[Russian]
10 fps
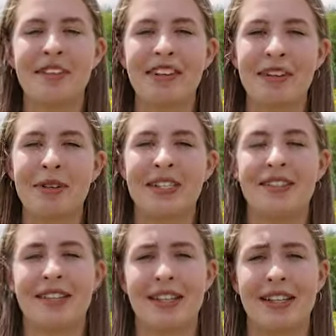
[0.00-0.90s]
поговорим о
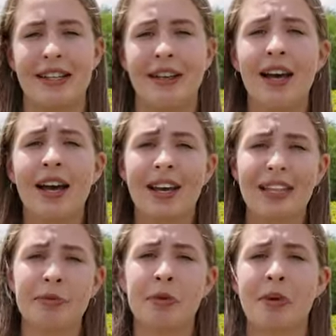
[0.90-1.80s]
цветении. К
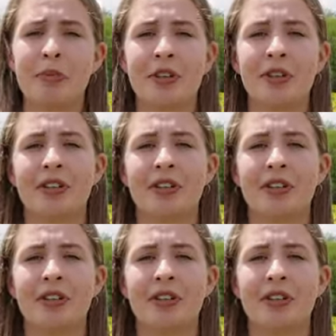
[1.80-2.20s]
этому моменту